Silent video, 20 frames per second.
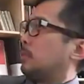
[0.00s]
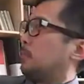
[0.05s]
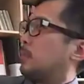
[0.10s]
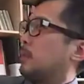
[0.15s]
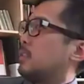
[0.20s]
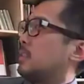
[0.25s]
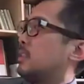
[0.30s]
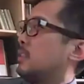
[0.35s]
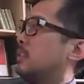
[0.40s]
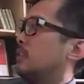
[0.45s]
一
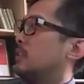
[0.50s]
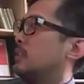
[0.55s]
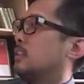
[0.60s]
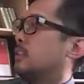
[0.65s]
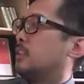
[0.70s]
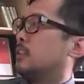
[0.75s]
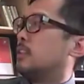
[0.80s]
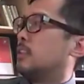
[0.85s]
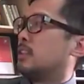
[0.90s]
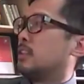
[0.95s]
边
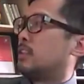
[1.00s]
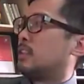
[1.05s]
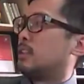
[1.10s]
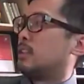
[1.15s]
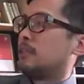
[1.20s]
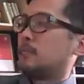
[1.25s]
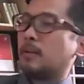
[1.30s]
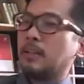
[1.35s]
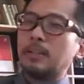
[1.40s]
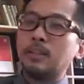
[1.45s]
是
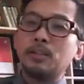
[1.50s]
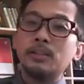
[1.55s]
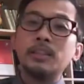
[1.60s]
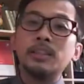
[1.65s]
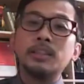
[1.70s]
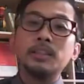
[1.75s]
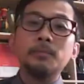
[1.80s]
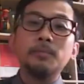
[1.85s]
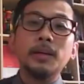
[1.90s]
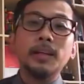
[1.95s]
这，反正就
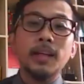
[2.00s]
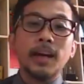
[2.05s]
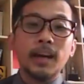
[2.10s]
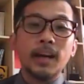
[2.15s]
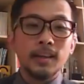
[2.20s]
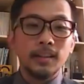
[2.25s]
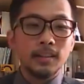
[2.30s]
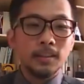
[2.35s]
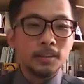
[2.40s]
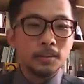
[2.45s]
是镜面
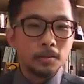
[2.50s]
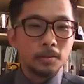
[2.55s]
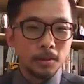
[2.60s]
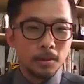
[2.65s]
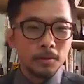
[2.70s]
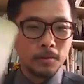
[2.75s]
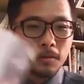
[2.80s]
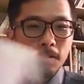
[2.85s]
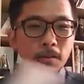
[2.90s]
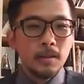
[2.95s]
亚克力就
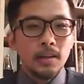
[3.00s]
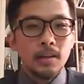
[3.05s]
对了。